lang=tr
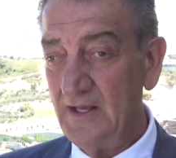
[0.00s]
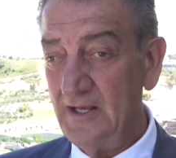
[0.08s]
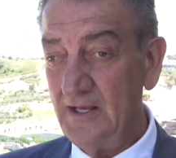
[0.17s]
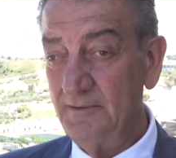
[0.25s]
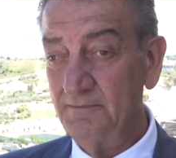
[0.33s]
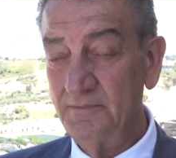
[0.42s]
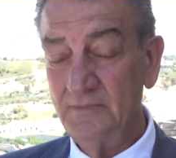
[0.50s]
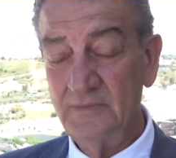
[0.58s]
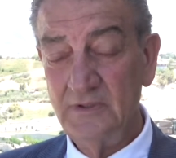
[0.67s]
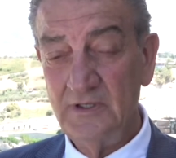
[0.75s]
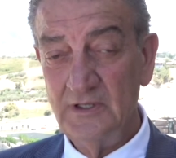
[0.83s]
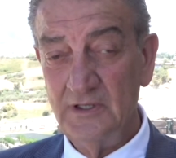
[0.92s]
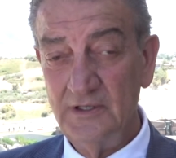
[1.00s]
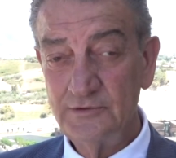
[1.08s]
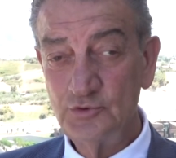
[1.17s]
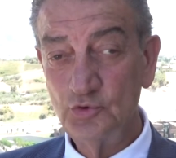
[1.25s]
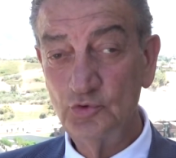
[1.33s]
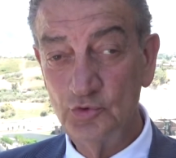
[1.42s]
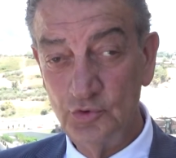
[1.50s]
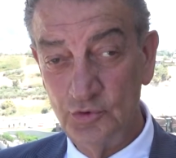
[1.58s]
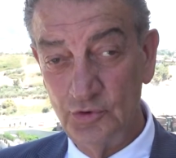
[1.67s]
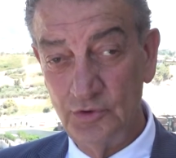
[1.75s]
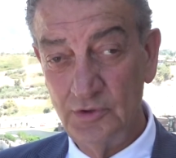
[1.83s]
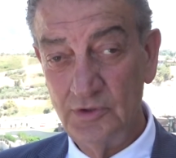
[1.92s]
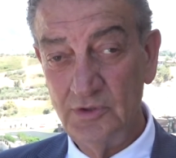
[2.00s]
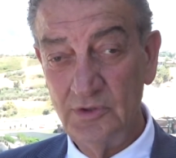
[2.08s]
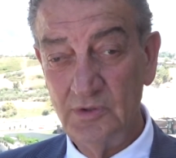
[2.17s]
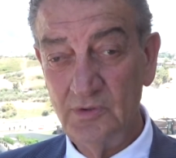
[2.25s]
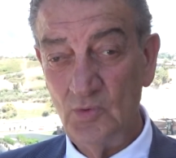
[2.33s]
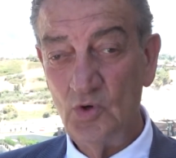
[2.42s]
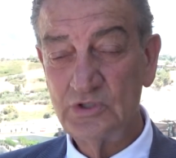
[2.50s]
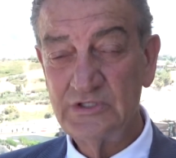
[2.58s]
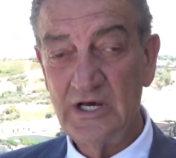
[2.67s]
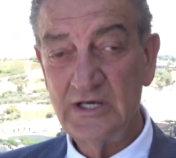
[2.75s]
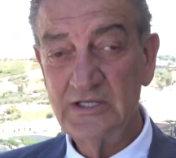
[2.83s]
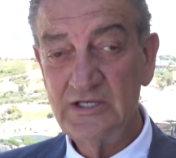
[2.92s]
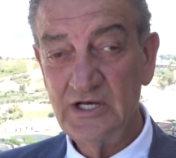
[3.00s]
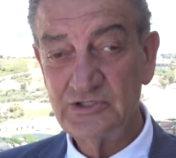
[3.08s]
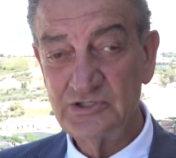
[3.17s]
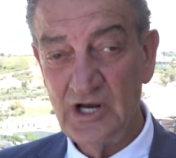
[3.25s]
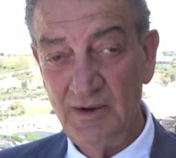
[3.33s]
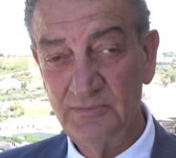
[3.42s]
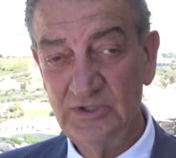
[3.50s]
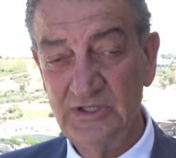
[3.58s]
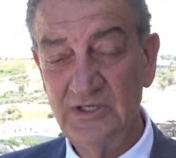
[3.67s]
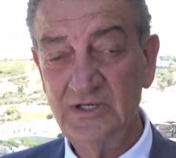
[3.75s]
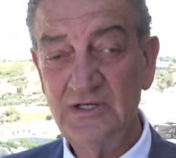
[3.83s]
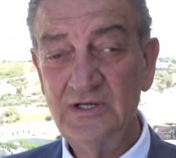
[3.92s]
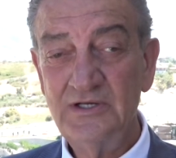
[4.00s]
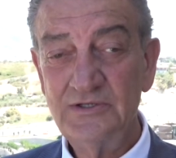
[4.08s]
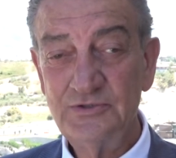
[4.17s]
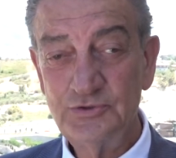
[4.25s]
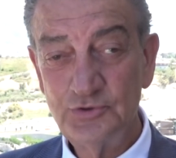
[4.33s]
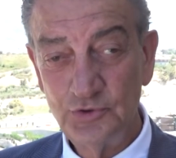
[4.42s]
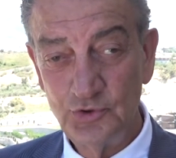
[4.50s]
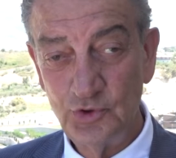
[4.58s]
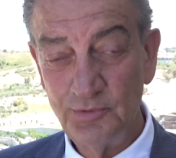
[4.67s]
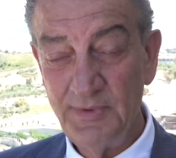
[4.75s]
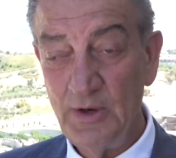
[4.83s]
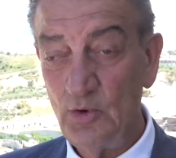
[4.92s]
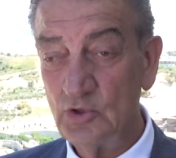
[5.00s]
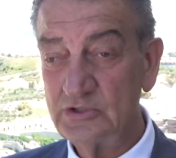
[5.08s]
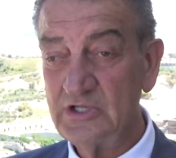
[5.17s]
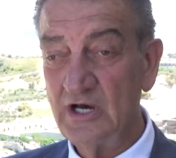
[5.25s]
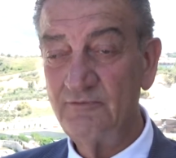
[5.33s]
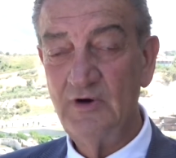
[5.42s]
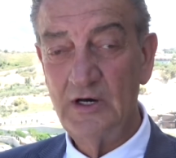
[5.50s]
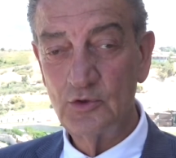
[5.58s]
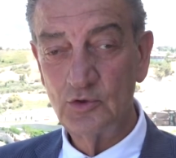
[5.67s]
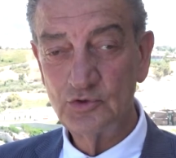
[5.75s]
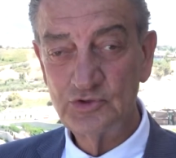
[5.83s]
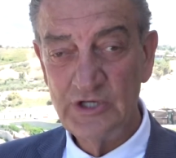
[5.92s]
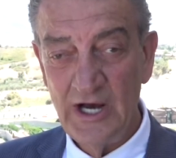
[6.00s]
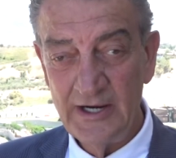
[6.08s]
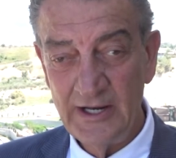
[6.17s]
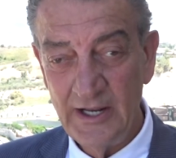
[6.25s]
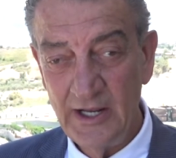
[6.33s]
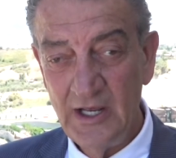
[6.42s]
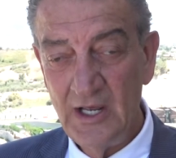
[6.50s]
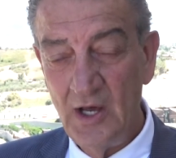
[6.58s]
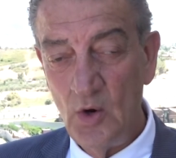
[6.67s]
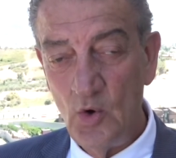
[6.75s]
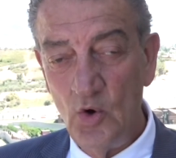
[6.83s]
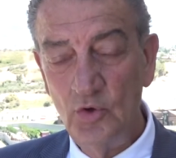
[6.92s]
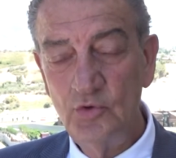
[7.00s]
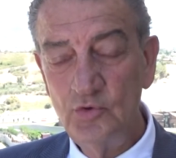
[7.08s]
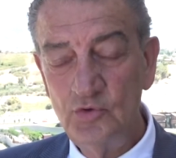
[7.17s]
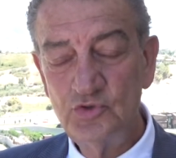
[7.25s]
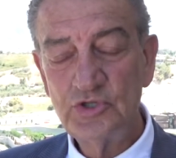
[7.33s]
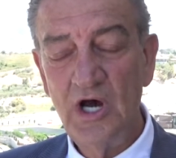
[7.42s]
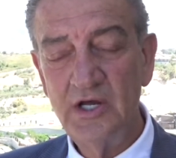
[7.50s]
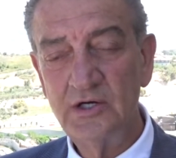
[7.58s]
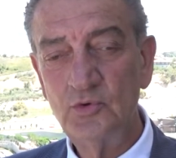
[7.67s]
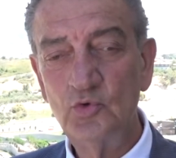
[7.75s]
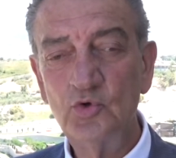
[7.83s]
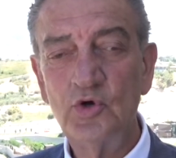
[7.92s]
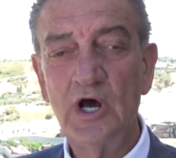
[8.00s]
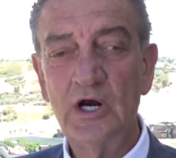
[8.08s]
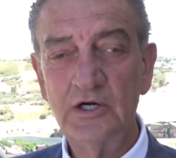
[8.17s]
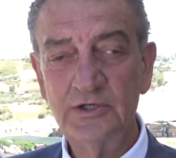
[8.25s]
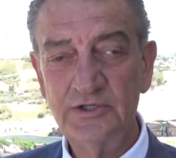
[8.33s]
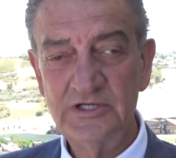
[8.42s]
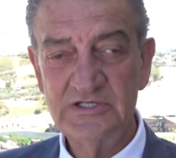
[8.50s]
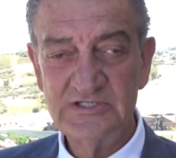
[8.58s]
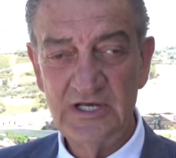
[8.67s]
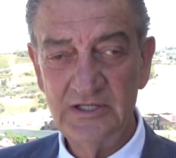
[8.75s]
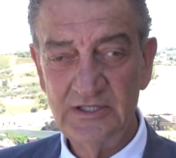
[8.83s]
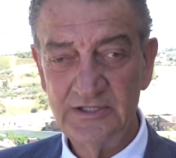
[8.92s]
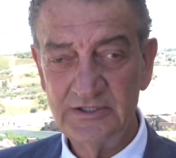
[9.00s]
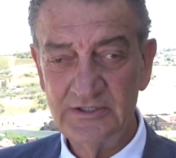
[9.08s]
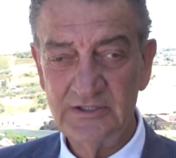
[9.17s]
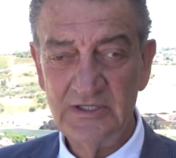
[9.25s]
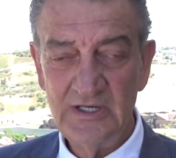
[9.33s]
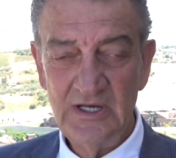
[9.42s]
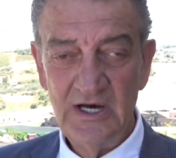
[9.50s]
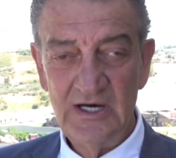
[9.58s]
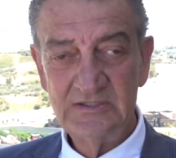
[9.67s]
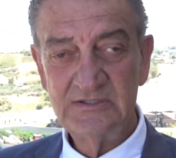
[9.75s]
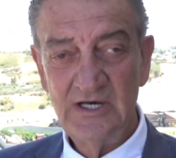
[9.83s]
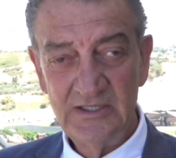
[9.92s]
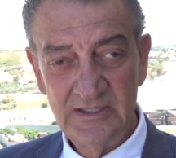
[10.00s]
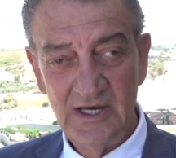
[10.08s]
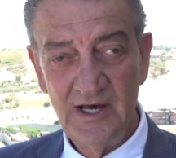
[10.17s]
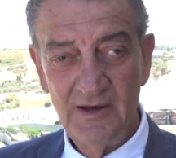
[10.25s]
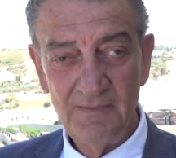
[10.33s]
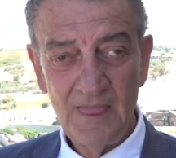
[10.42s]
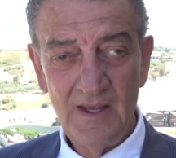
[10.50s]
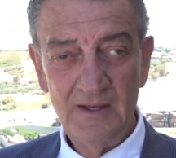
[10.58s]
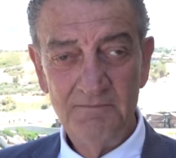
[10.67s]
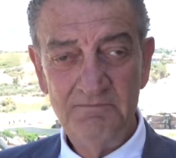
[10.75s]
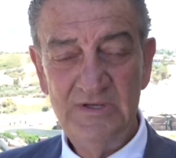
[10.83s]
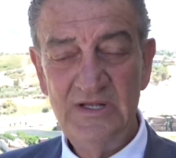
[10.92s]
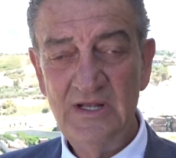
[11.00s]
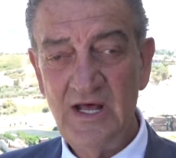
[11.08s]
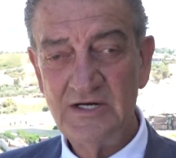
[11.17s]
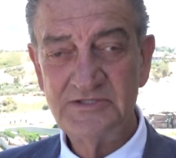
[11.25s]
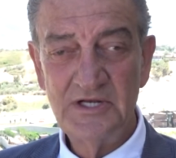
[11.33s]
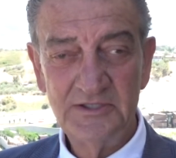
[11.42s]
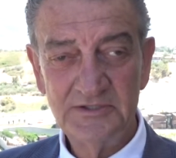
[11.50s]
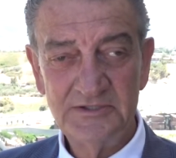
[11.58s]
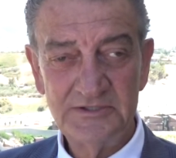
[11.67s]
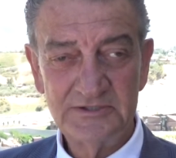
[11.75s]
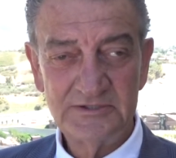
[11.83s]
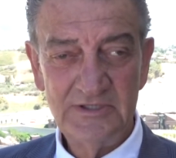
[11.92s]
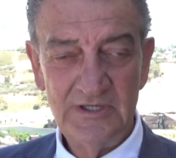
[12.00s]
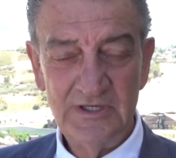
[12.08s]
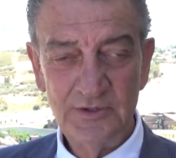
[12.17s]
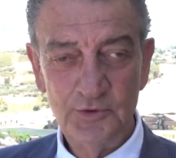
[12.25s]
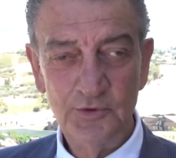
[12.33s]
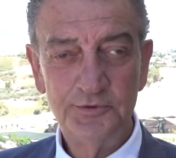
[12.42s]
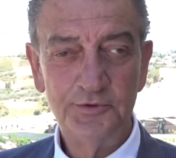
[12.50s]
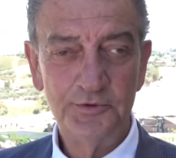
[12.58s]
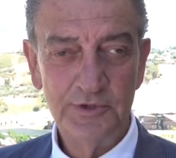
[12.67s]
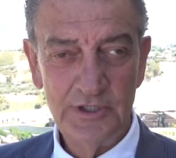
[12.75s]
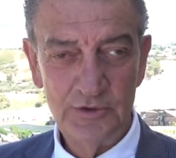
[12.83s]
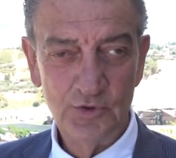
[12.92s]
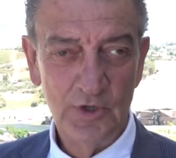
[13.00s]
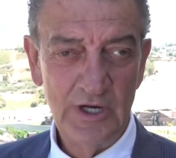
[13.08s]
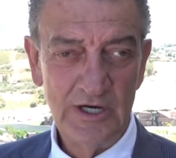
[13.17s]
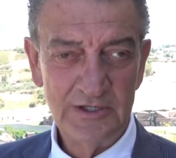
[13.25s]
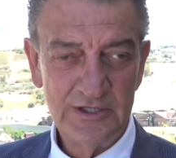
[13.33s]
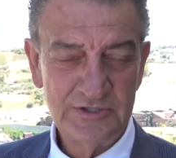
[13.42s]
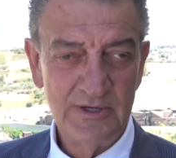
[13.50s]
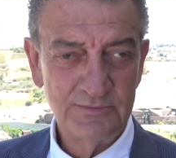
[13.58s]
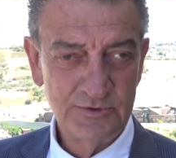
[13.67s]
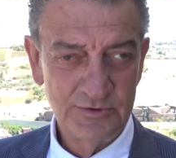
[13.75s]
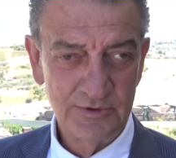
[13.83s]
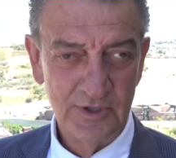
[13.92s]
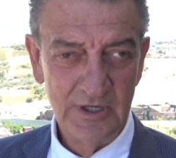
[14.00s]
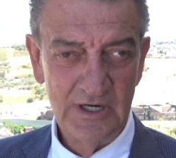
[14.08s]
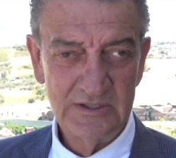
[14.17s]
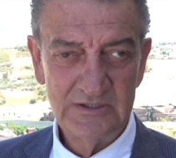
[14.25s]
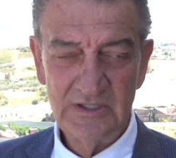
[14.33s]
hem sunduğu ortak yaşamı sürdürme, ortak varoluş. Yani 13 ayrı uygarlığın insanları Hatay'da binlerce yıldır kültür üretiyorlar, yaşam sürüyorlar.